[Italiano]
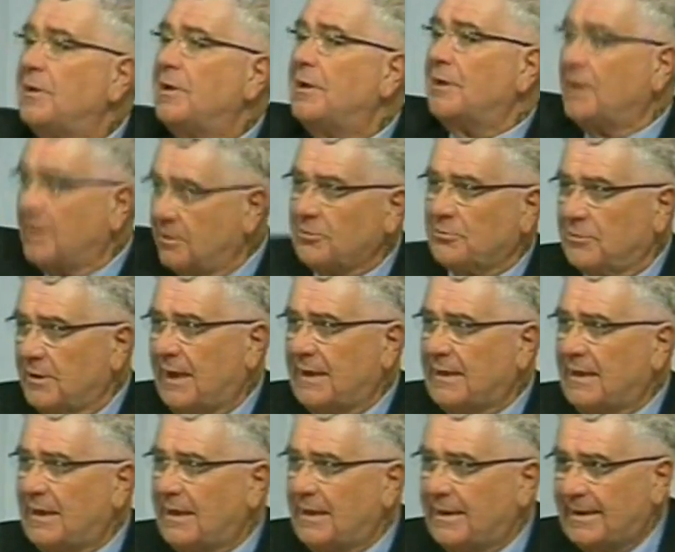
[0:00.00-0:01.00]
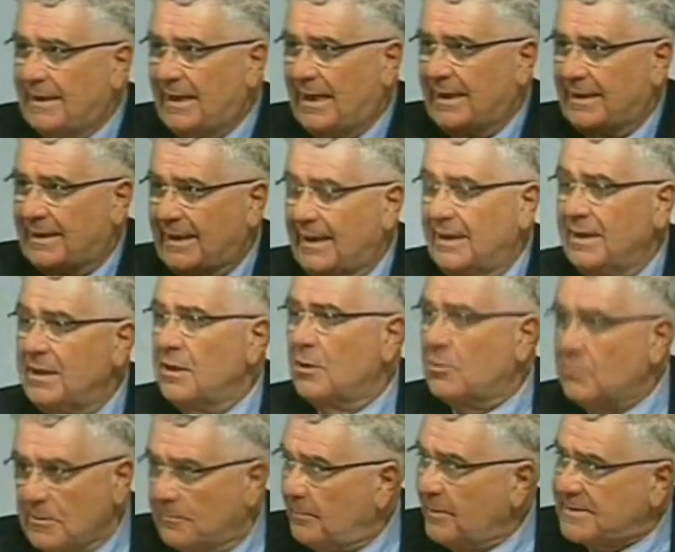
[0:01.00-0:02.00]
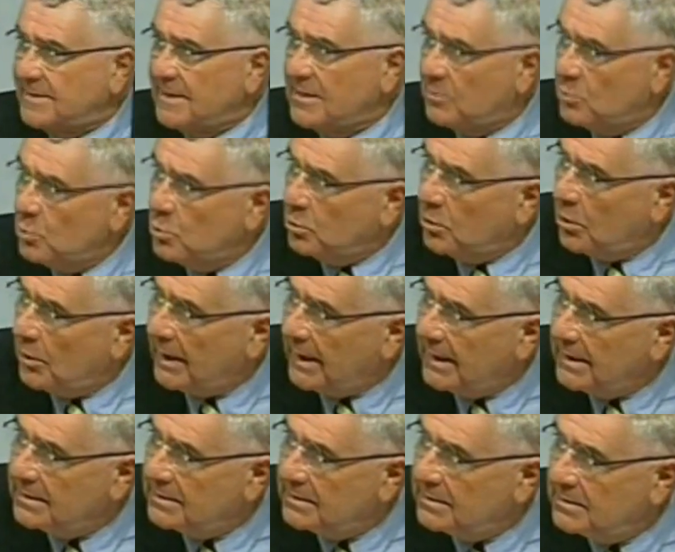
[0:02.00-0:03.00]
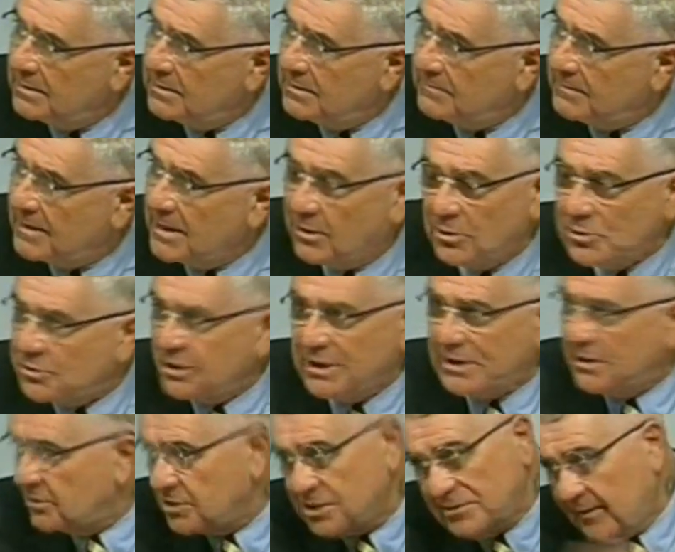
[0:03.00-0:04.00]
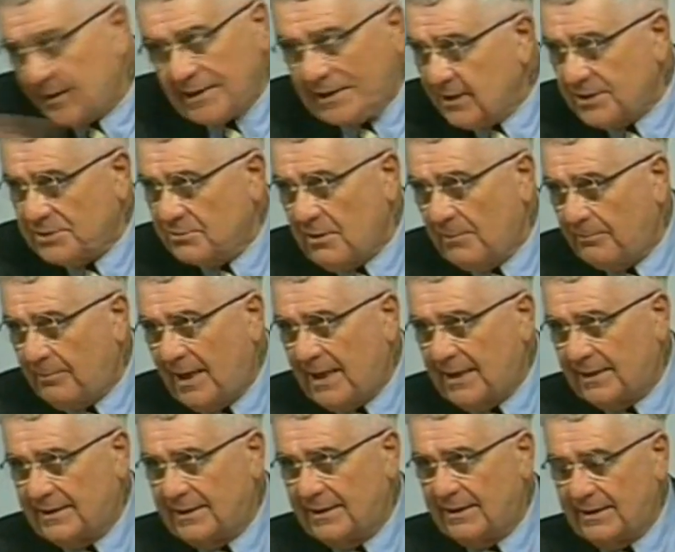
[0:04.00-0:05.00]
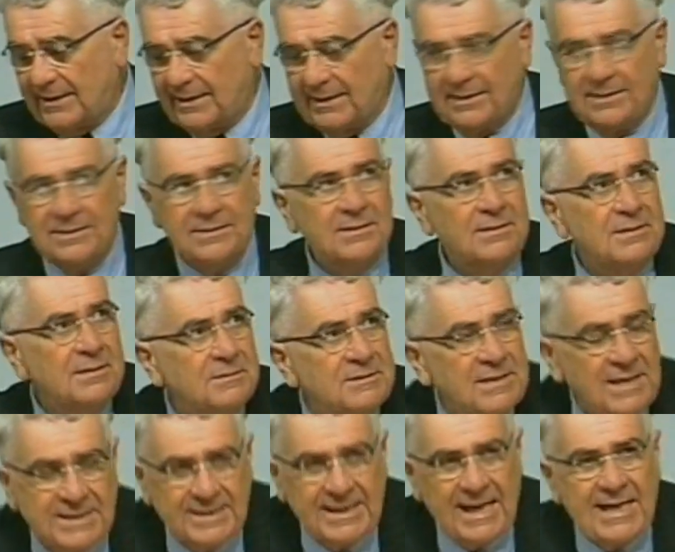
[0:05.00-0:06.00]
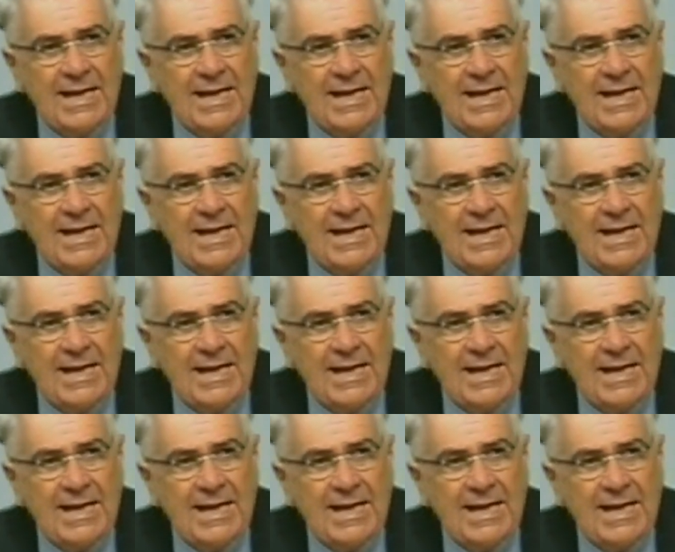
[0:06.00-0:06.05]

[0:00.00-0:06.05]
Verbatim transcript: ritornare alla lira anche con le pezze al culo, eh? E così non si va da nessuna parte. Spinelli, se